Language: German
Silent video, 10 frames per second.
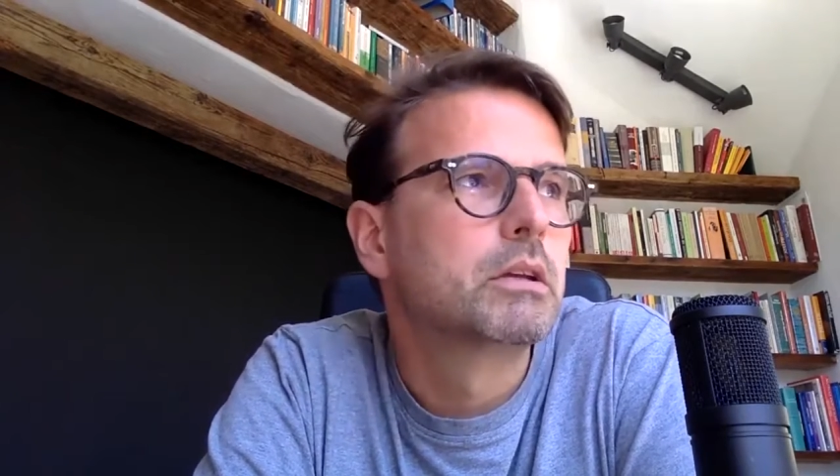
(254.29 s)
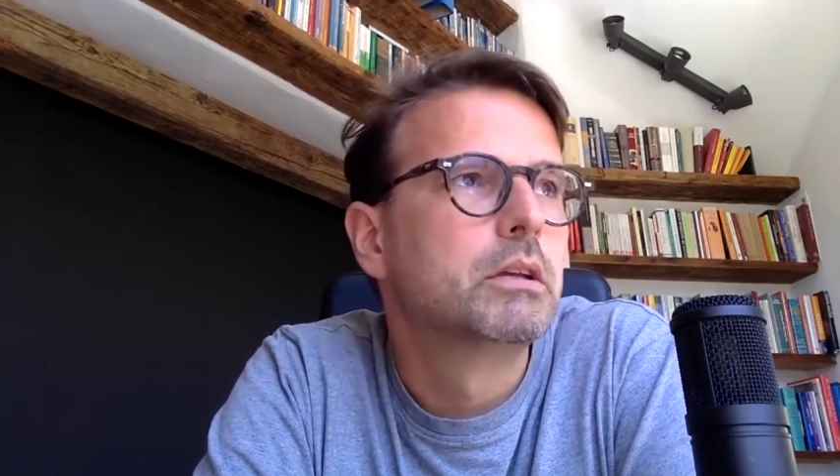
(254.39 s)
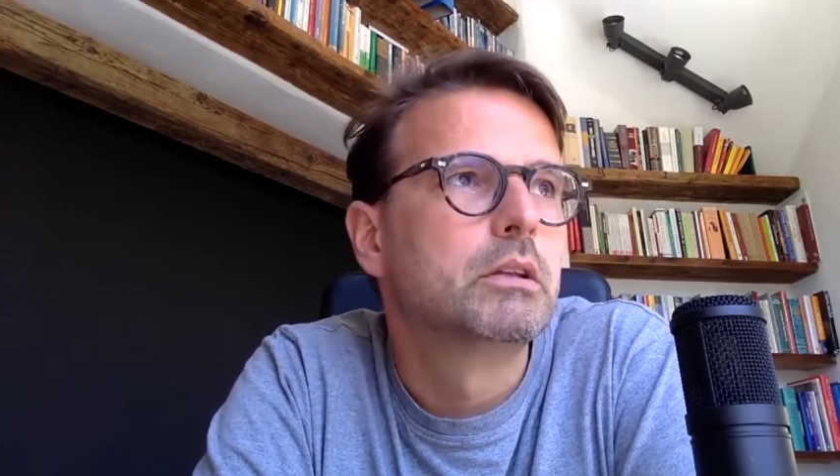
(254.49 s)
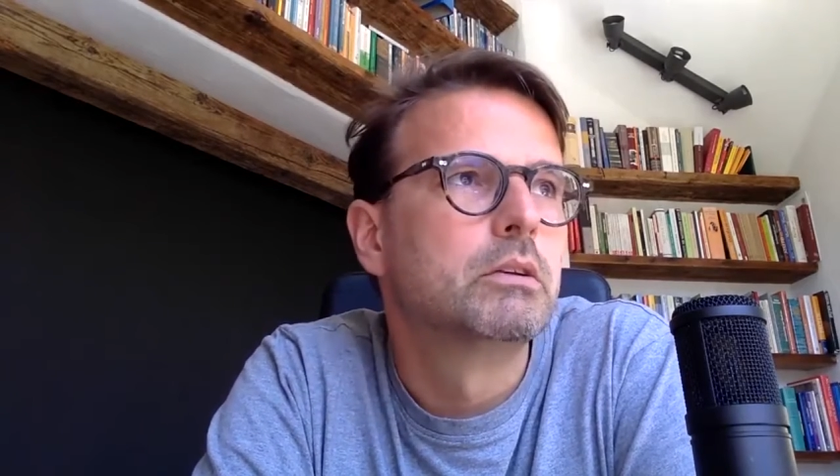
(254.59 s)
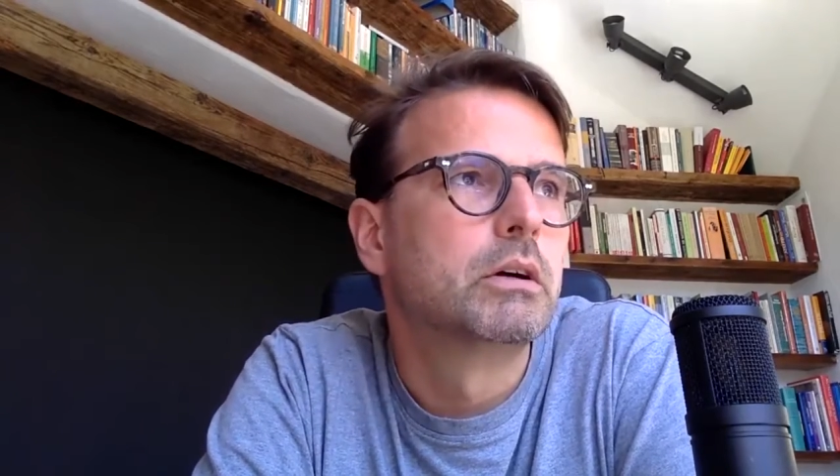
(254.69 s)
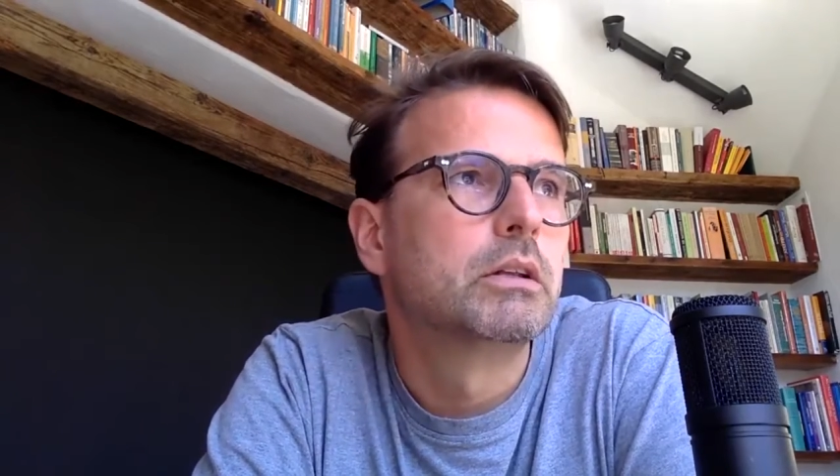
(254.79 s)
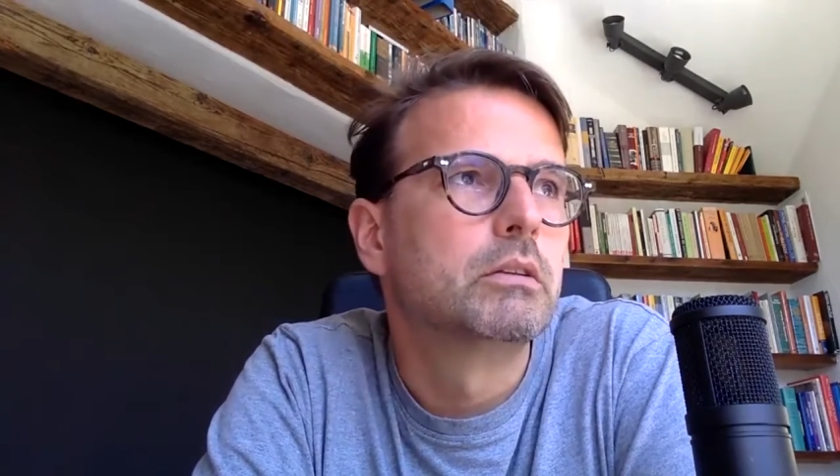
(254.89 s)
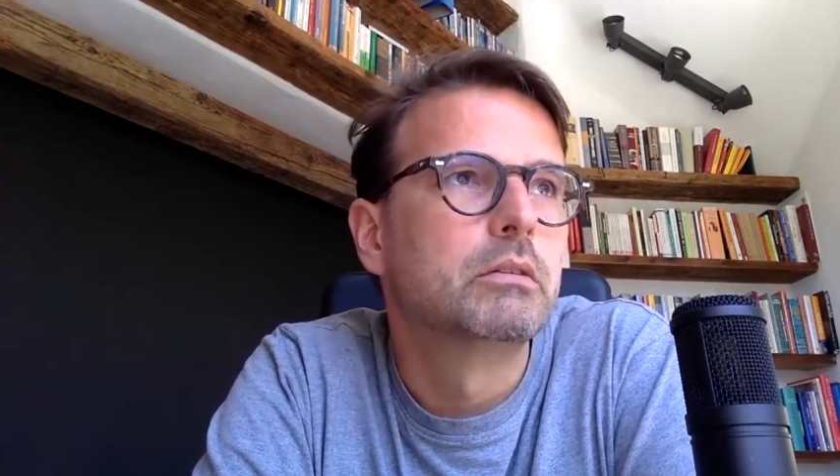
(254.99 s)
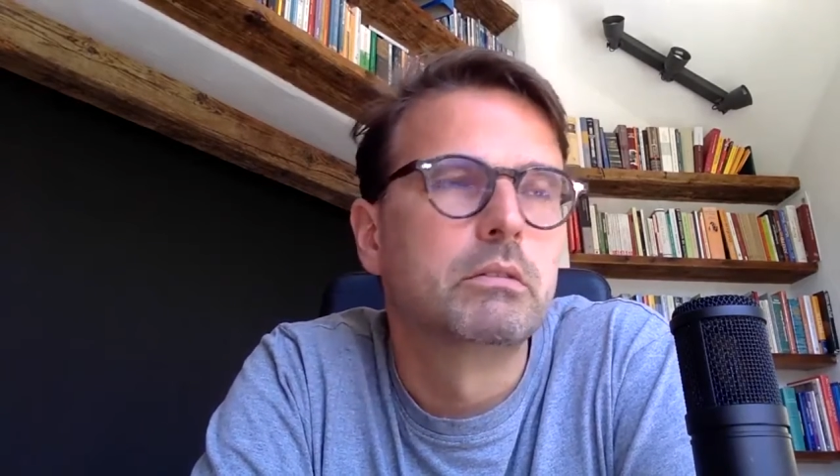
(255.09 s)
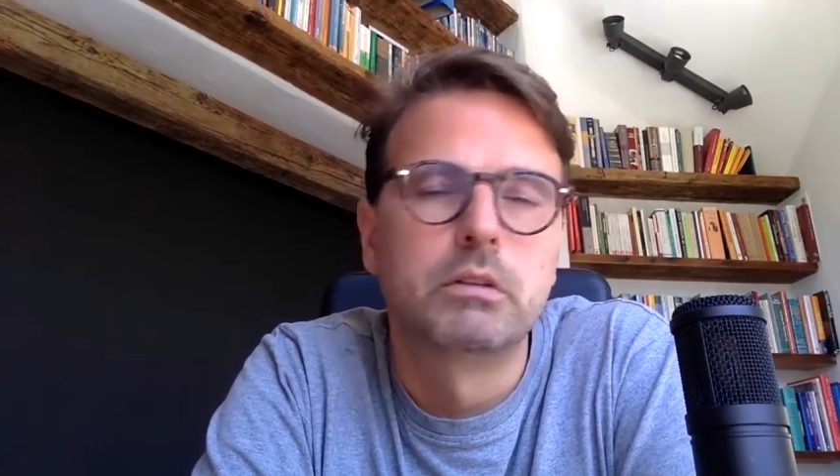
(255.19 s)
nicht in
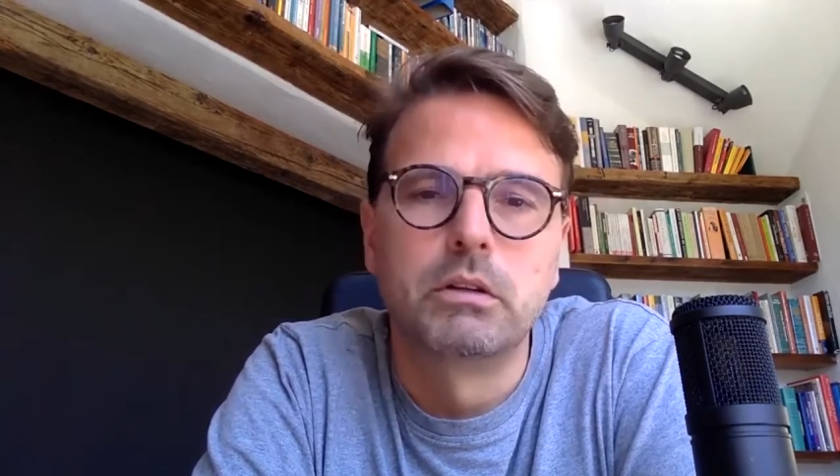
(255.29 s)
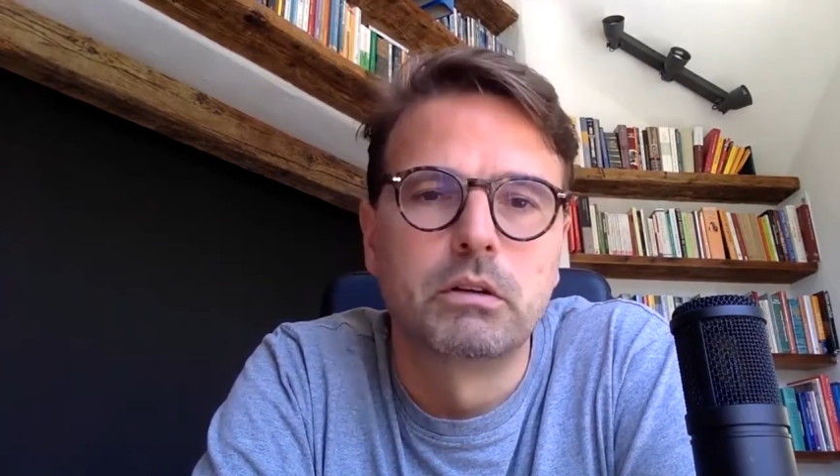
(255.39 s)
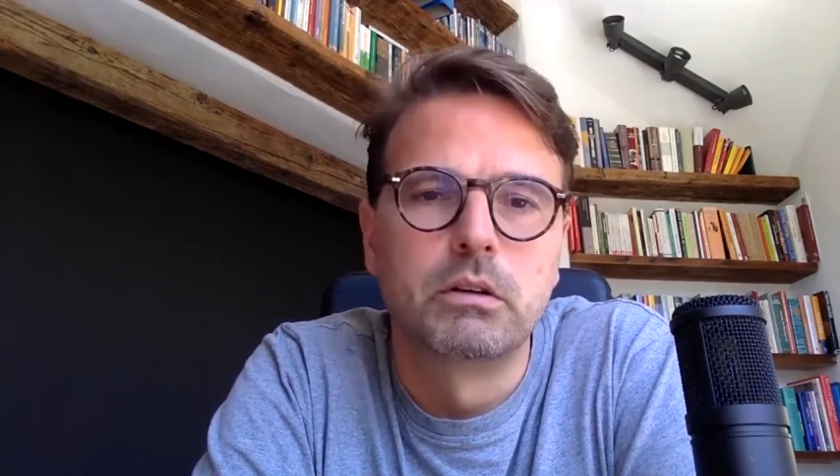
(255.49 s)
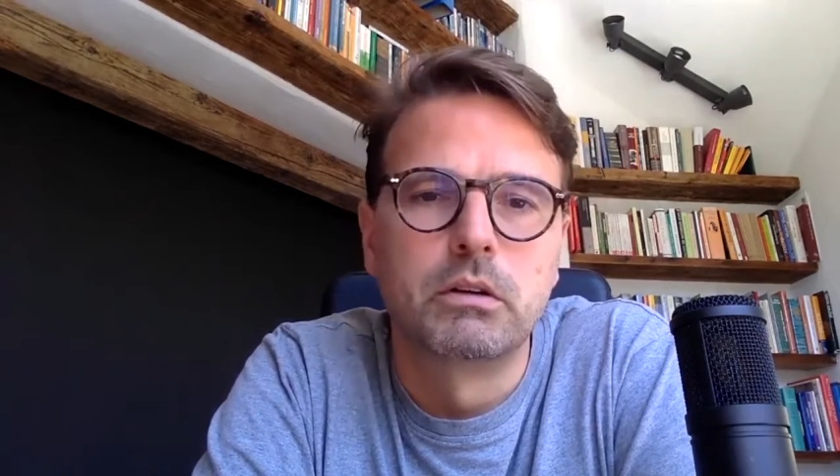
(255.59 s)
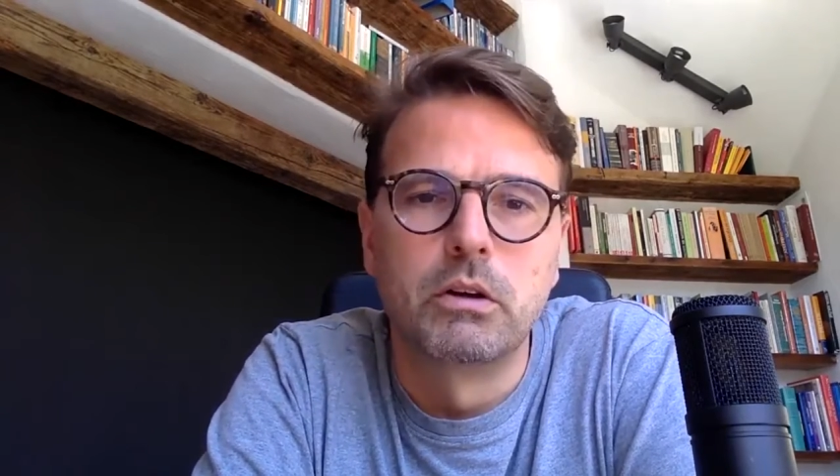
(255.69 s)
Ordnung und den